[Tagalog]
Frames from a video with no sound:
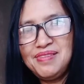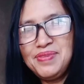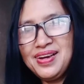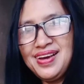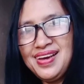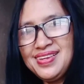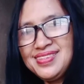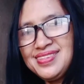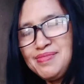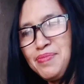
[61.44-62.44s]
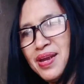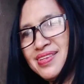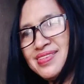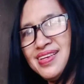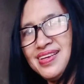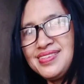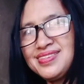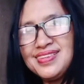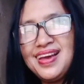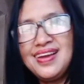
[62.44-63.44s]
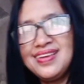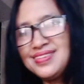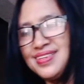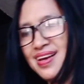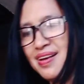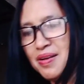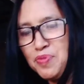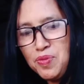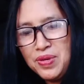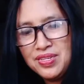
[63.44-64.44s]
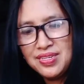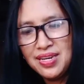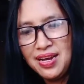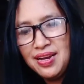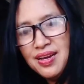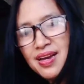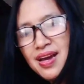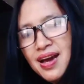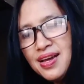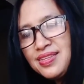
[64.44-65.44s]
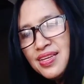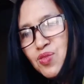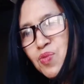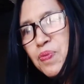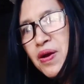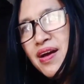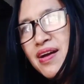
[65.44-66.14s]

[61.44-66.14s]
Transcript: ba diba guys blessings galing sa probinsya at ito pa